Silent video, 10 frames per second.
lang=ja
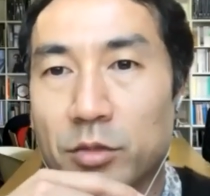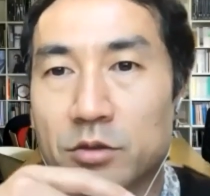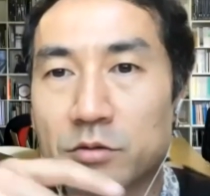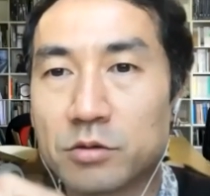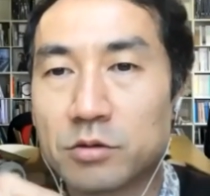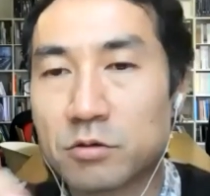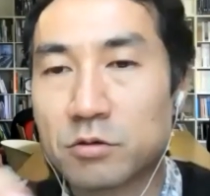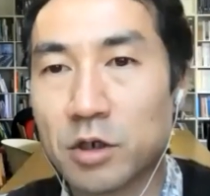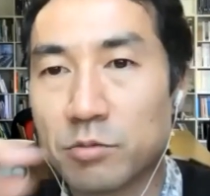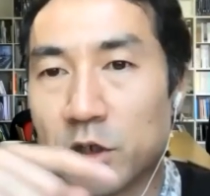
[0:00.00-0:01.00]
まあ、少しずつ
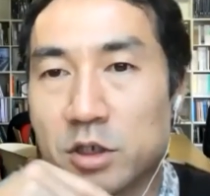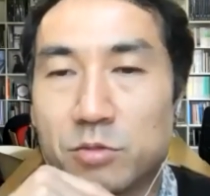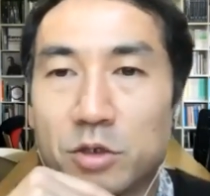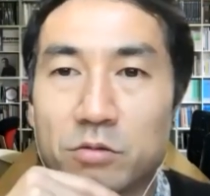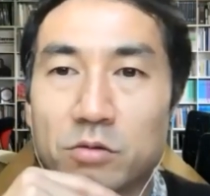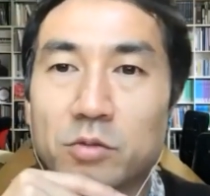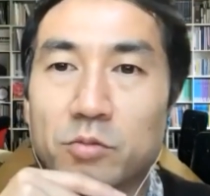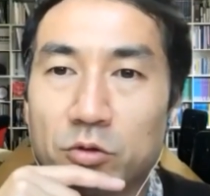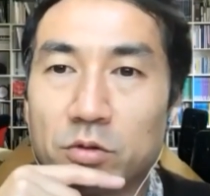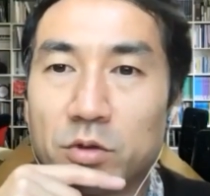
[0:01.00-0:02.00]
こう歩み始めるとき
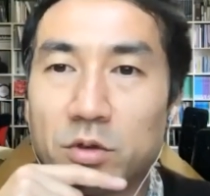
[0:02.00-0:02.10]
も、